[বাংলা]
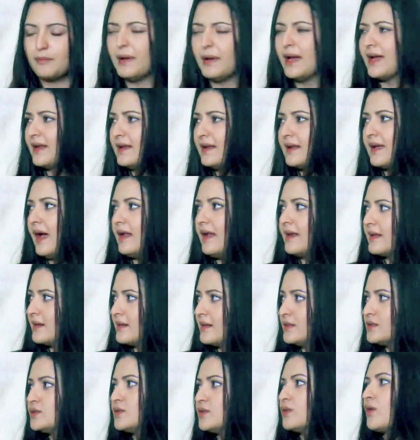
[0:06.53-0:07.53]
ভাই
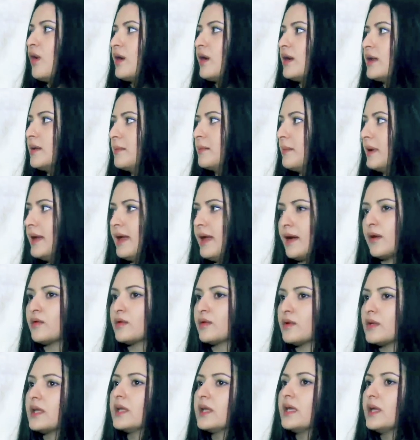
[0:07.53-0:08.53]
তো করি মানে এখন
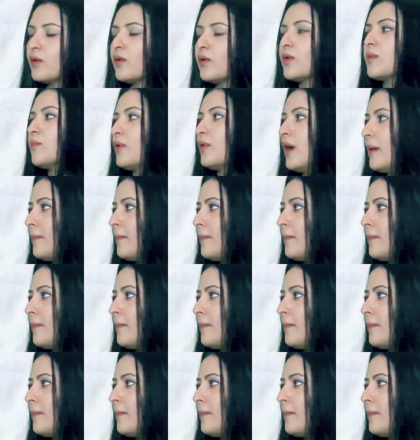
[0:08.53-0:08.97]
কি করব